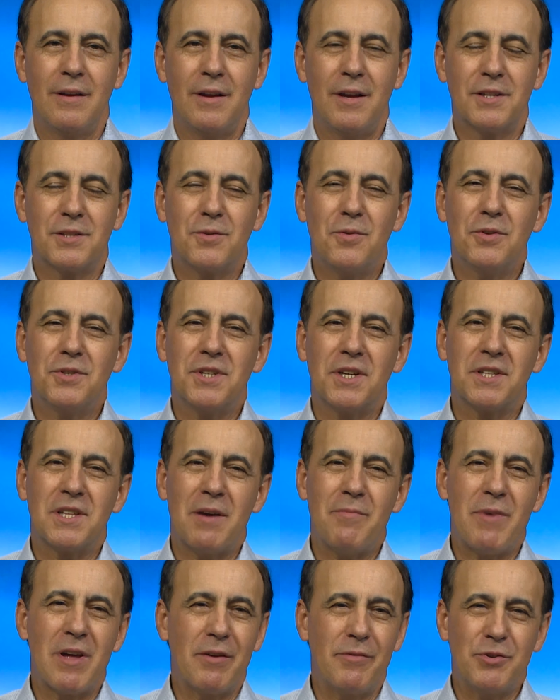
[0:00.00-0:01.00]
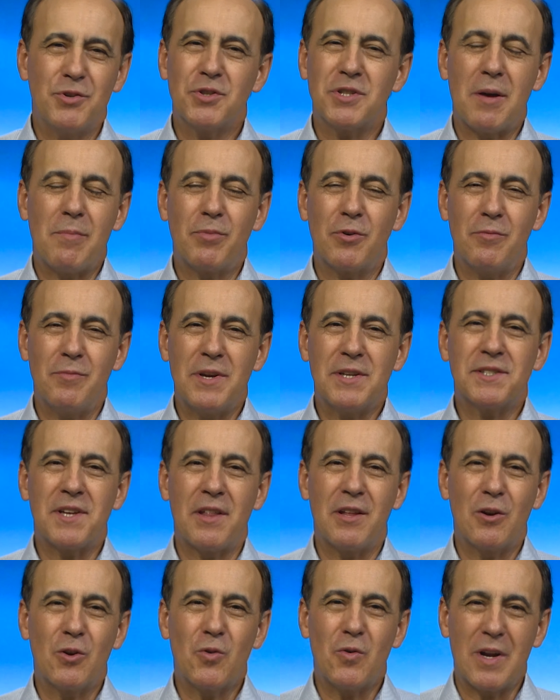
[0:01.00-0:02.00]
Escucha esta maravillosa
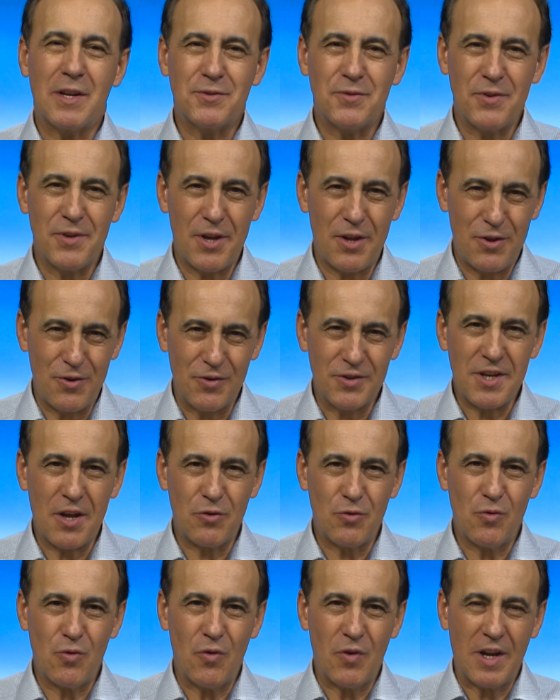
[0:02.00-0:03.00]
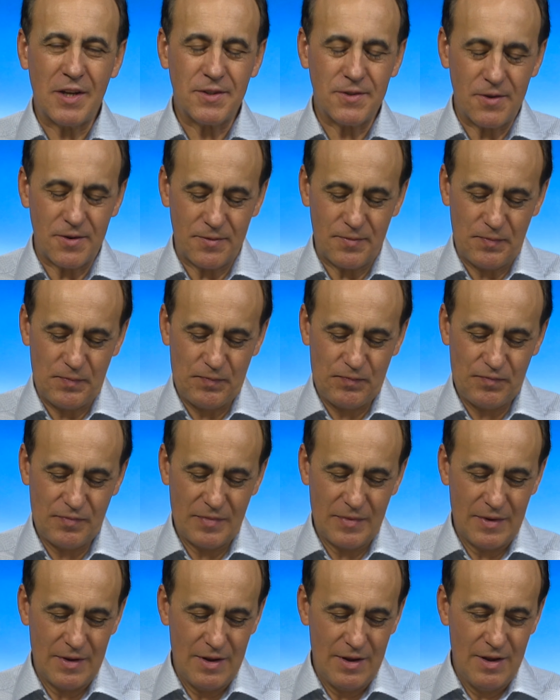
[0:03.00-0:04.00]
promesa del corazón de Dios a tu corazón.
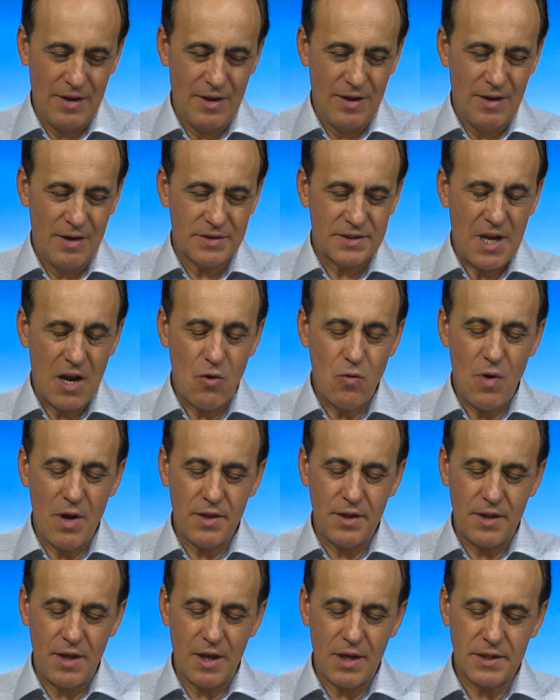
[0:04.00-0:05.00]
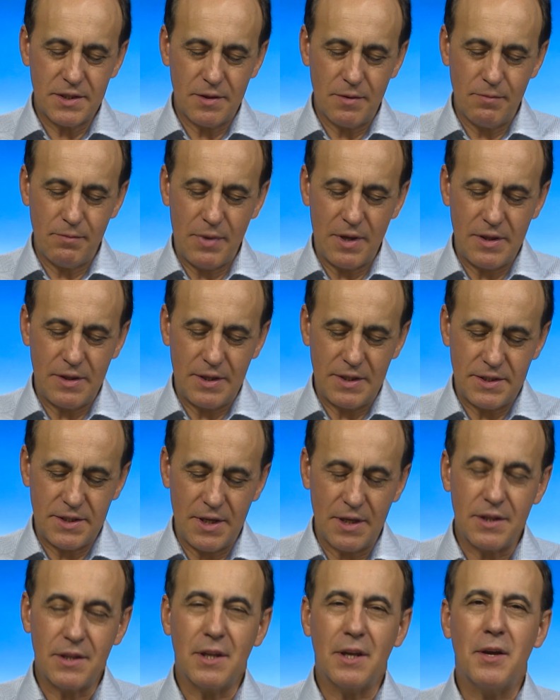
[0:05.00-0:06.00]
San Juan 10,
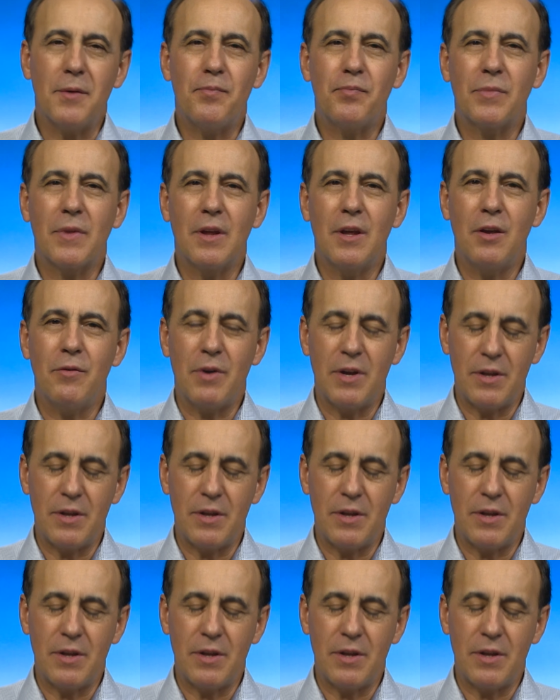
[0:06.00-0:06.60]
27 y